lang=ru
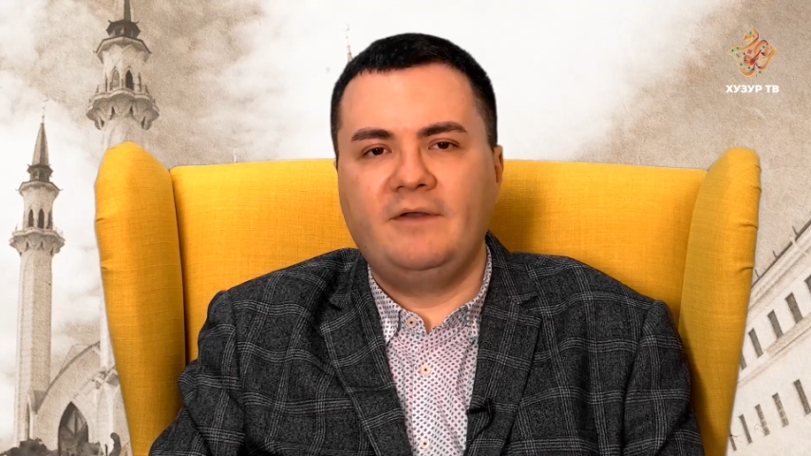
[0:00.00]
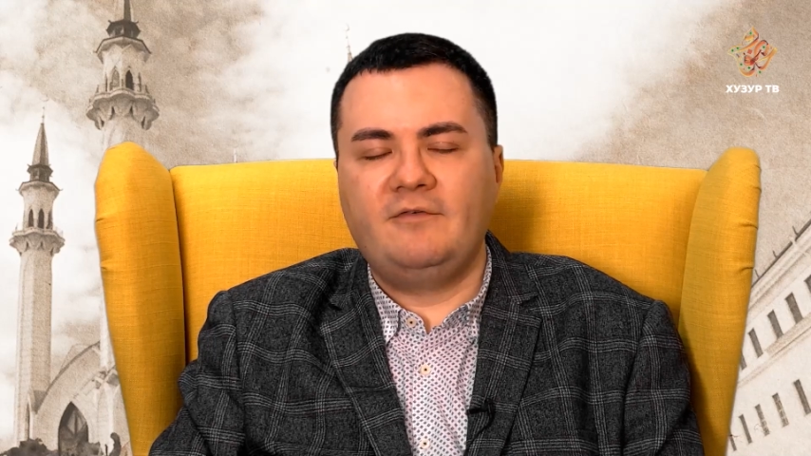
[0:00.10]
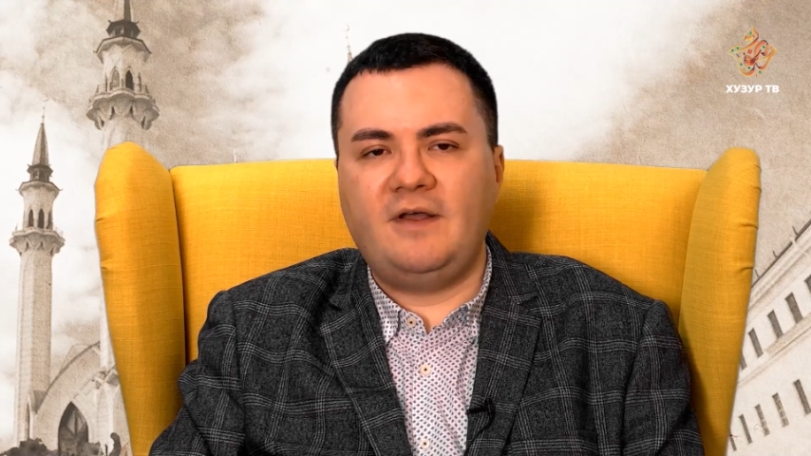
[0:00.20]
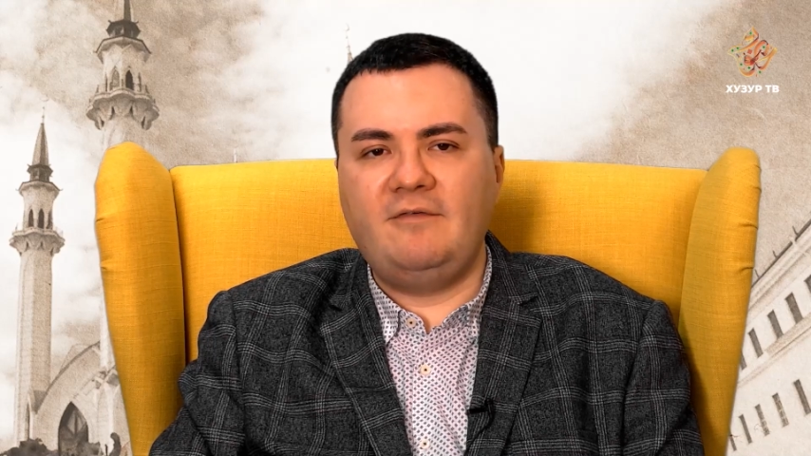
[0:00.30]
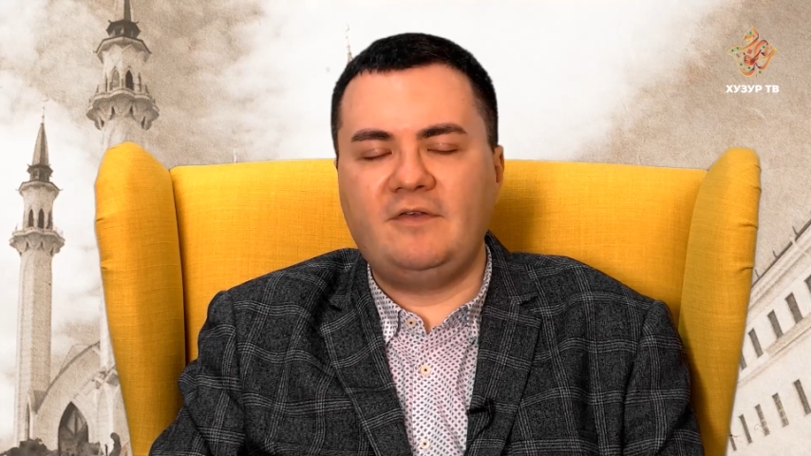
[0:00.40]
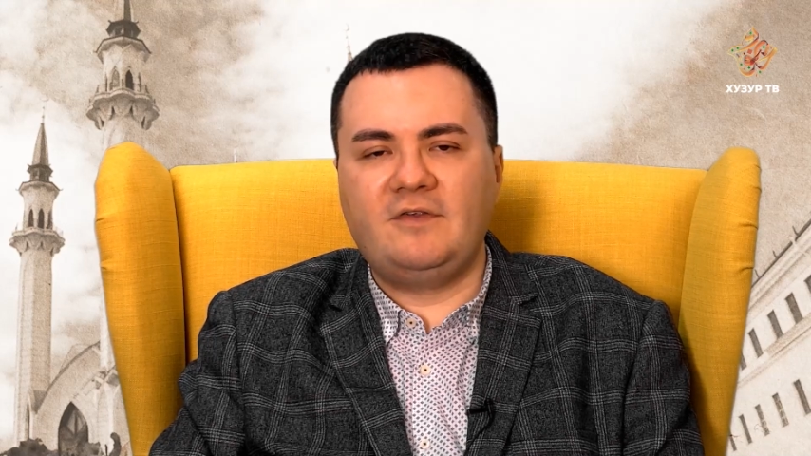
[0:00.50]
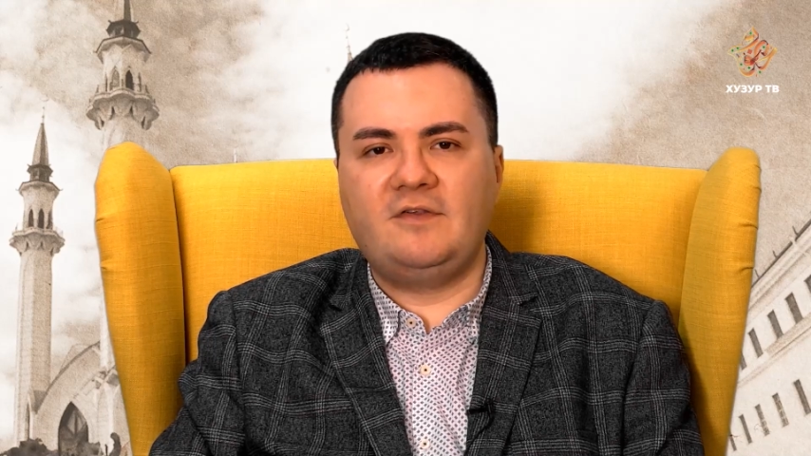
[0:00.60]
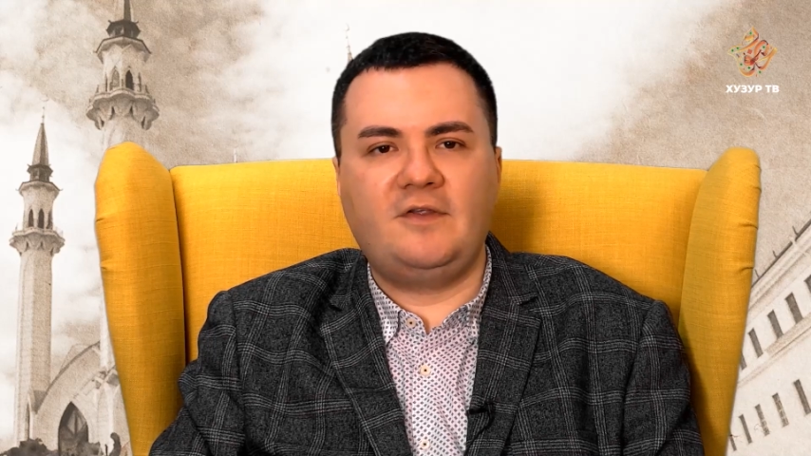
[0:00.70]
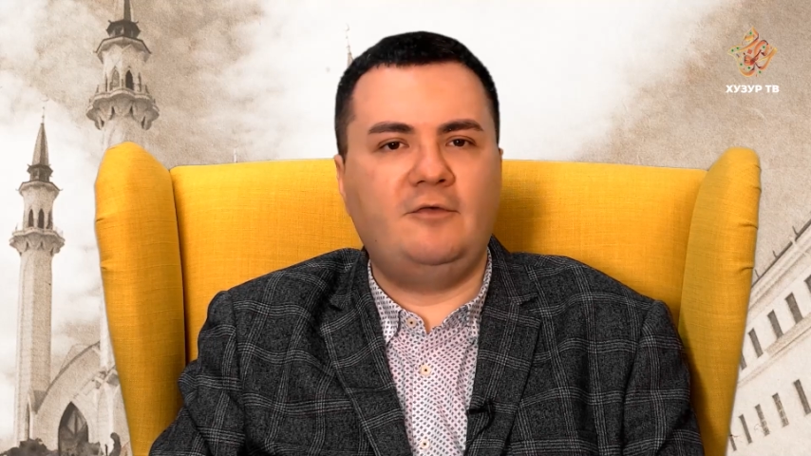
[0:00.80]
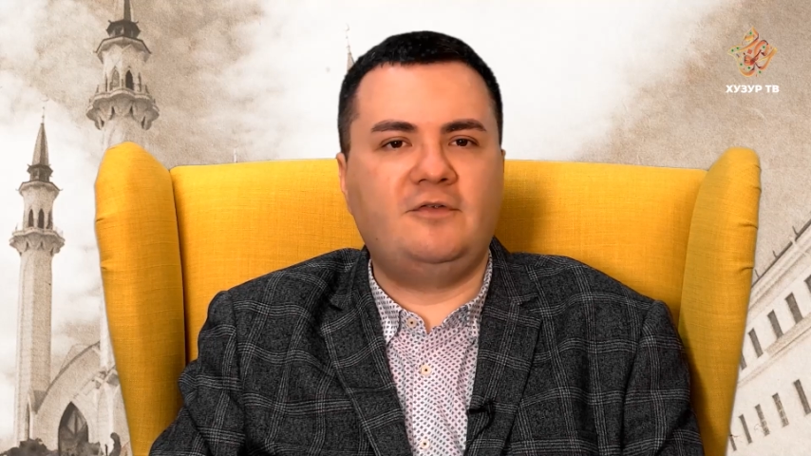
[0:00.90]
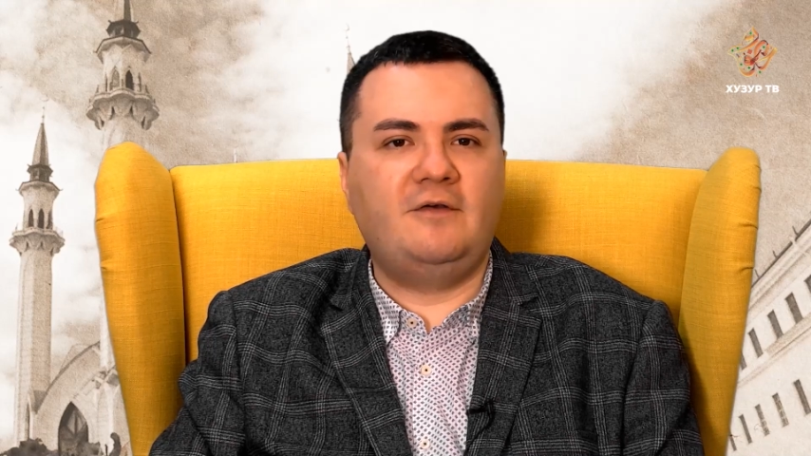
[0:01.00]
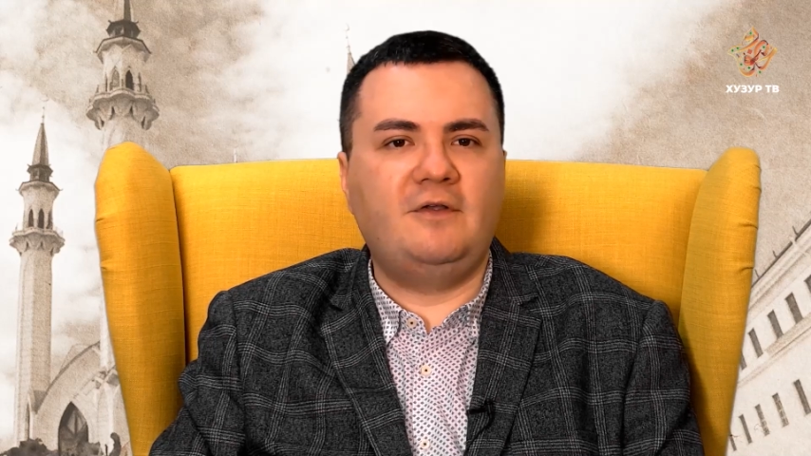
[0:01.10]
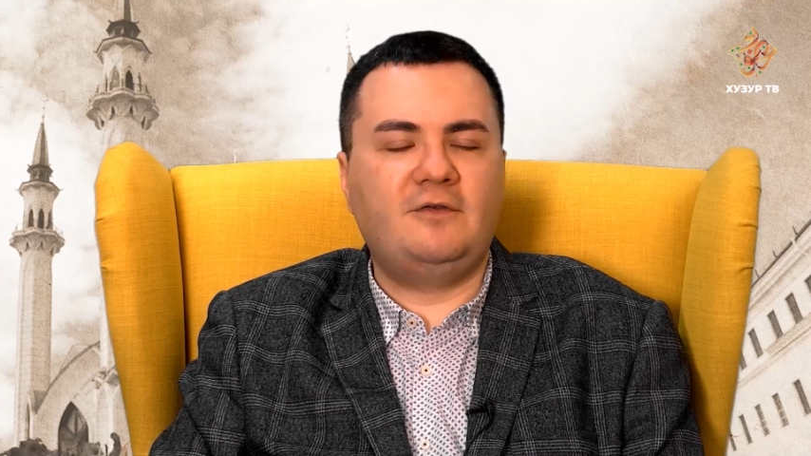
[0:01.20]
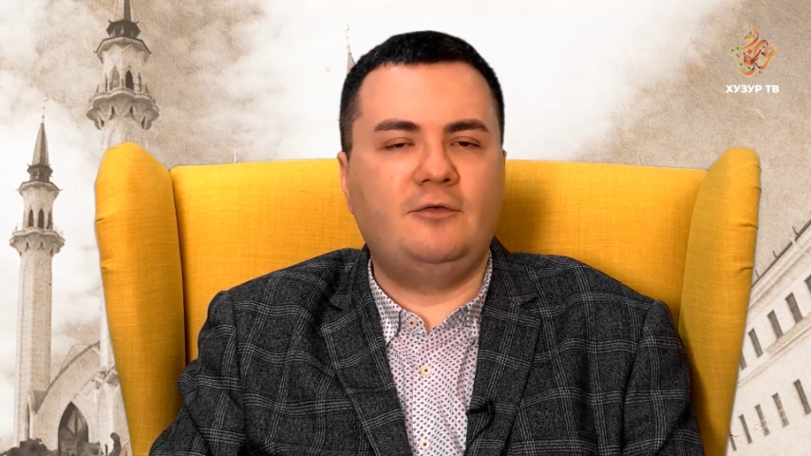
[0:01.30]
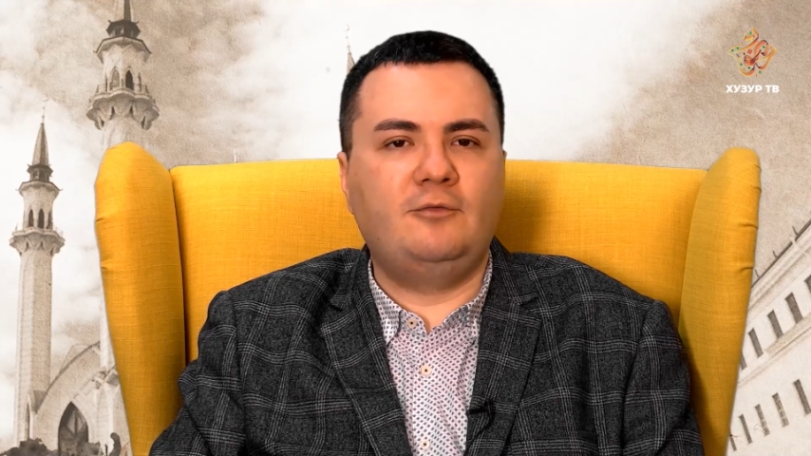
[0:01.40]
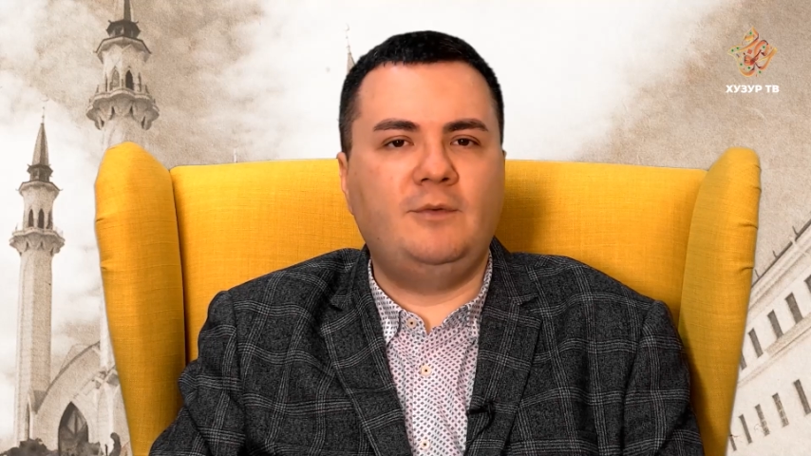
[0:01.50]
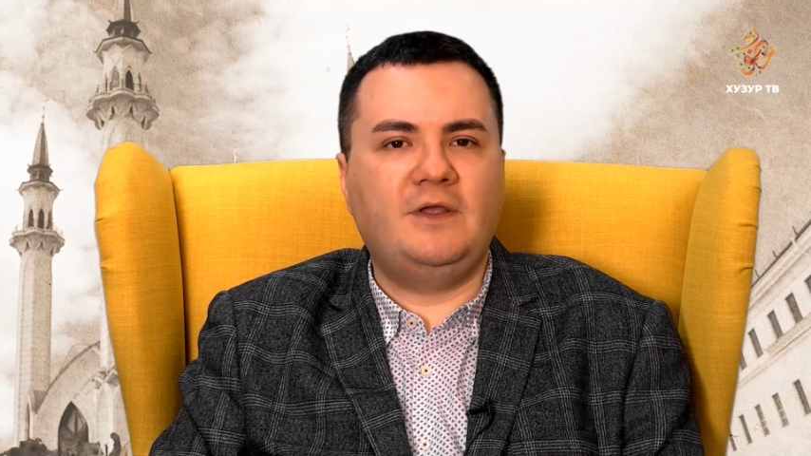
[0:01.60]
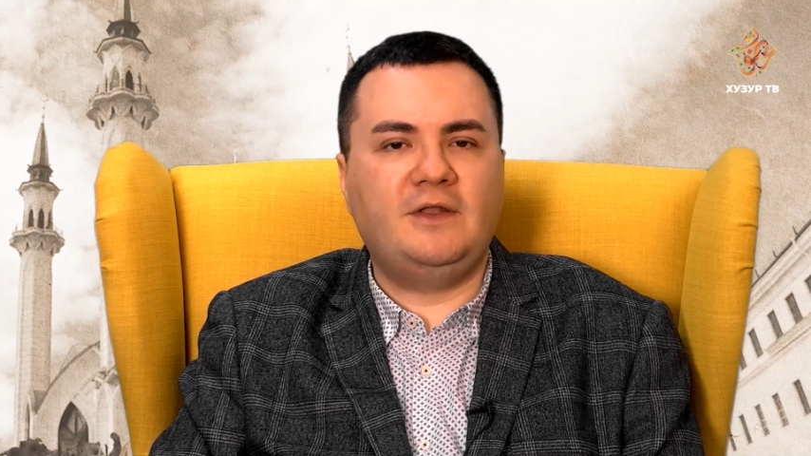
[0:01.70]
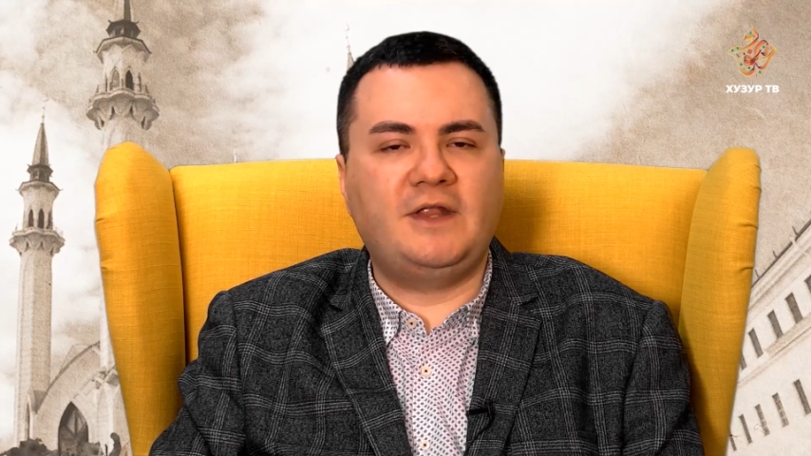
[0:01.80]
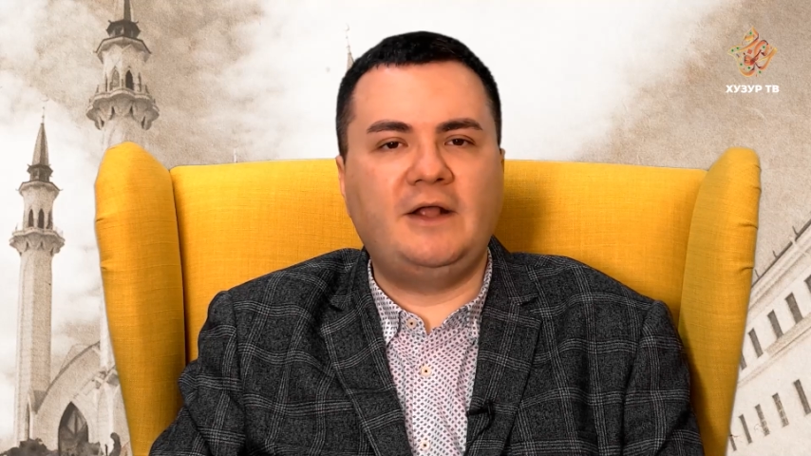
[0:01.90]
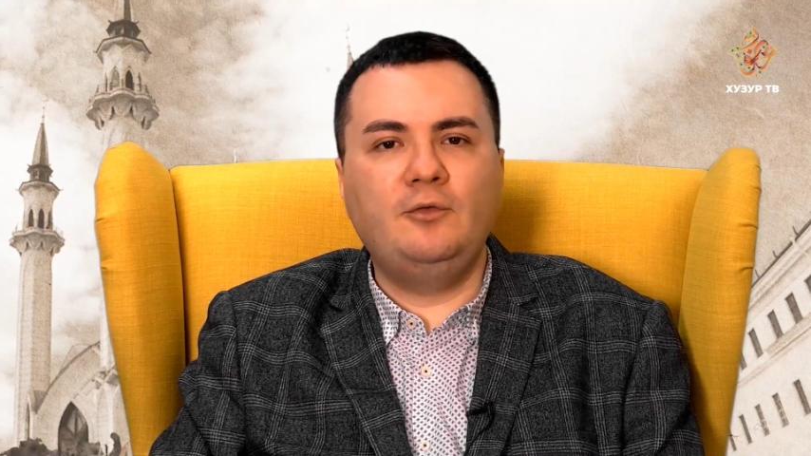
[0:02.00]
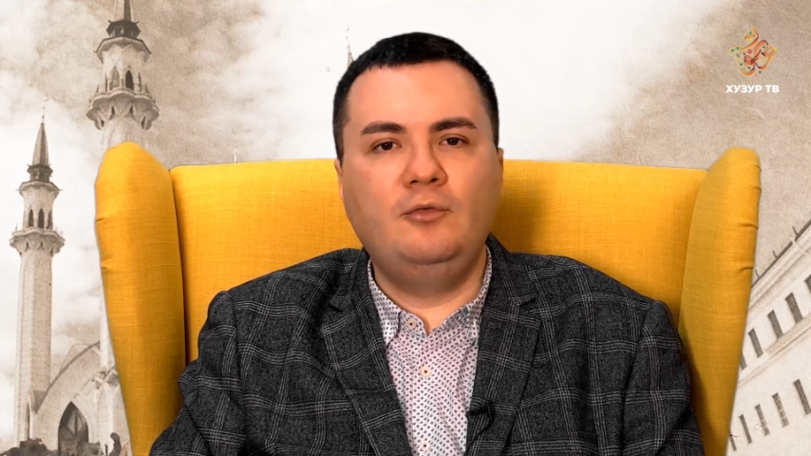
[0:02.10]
в Советский Союз, Советский Узбекистан,